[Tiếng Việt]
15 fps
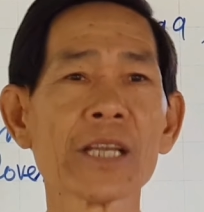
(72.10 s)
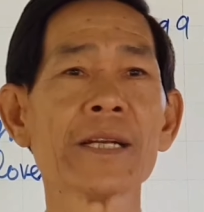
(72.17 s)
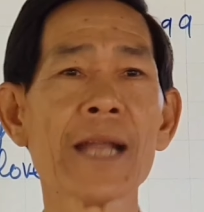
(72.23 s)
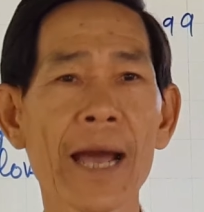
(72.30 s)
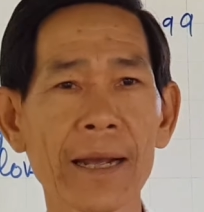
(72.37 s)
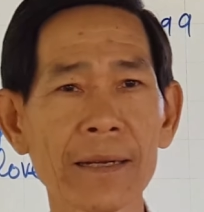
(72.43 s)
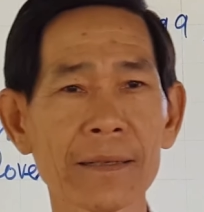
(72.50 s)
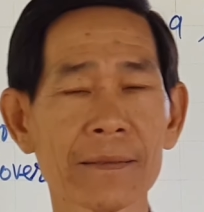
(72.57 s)
chính
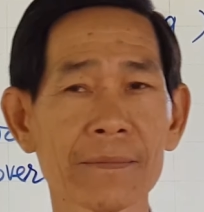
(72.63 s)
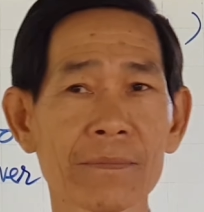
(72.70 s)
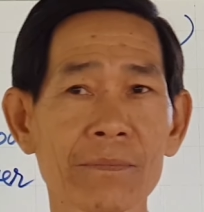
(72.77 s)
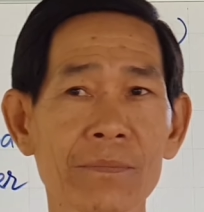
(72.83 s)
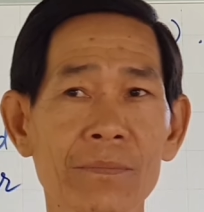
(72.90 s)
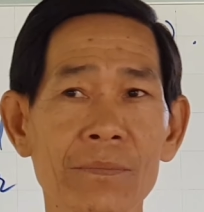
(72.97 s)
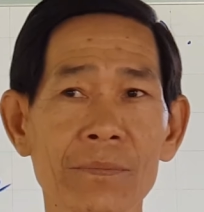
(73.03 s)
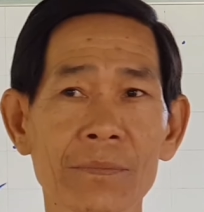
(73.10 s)
đáng
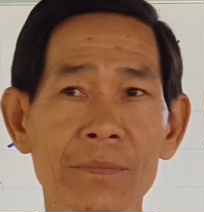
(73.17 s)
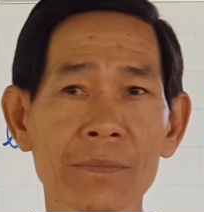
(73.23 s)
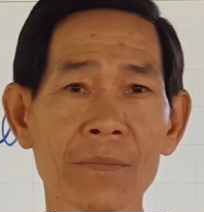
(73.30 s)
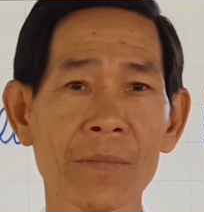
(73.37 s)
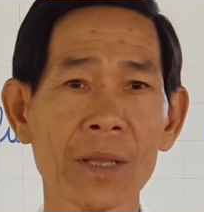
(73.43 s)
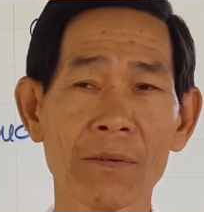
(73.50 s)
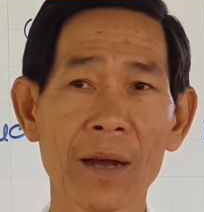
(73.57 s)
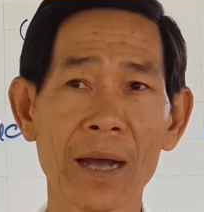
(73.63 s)

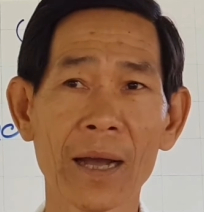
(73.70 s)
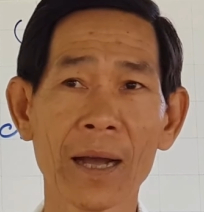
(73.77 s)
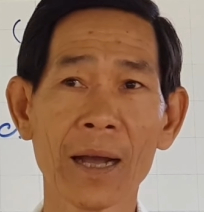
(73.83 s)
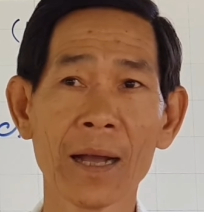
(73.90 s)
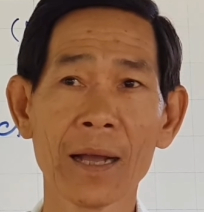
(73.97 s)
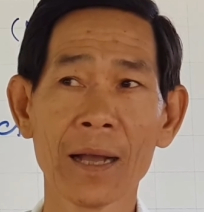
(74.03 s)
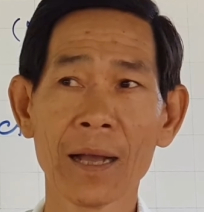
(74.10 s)
và